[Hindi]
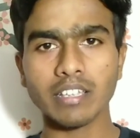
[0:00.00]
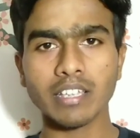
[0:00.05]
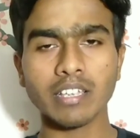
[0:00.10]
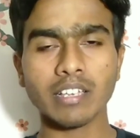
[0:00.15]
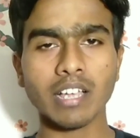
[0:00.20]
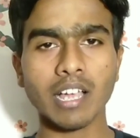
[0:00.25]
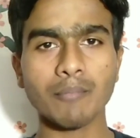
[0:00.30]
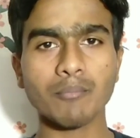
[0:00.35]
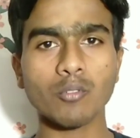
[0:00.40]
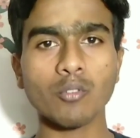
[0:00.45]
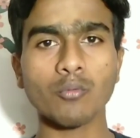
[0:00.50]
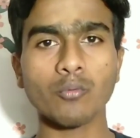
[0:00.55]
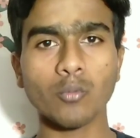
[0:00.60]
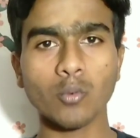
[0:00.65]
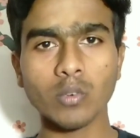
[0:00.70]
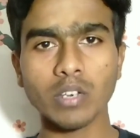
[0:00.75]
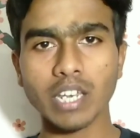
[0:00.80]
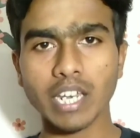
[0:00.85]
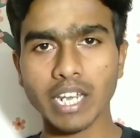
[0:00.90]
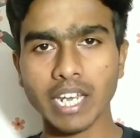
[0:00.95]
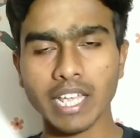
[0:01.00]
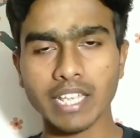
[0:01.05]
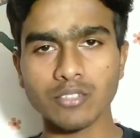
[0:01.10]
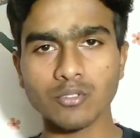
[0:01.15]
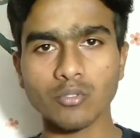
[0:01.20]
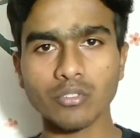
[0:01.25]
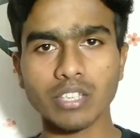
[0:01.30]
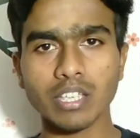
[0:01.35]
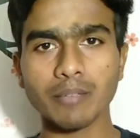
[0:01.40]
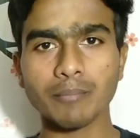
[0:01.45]
एक आपको फ़ोन लेना है
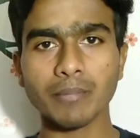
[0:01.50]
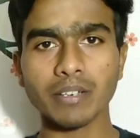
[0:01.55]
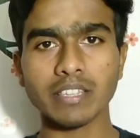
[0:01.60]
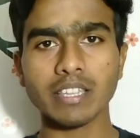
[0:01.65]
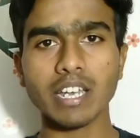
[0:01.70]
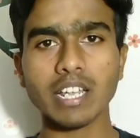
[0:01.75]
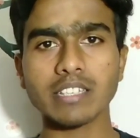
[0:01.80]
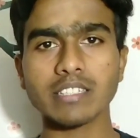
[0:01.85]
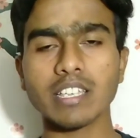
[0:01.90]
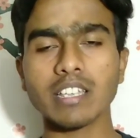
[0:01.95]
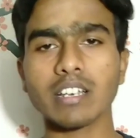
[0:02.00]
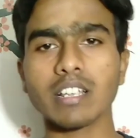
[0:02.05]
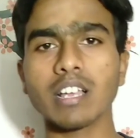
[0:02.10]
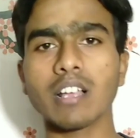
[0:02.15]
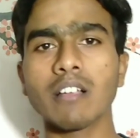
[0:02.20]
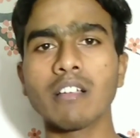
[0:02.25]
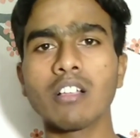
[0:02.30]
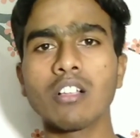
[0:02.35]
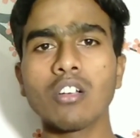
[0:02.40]
जो कि पंद्रह हज़ार का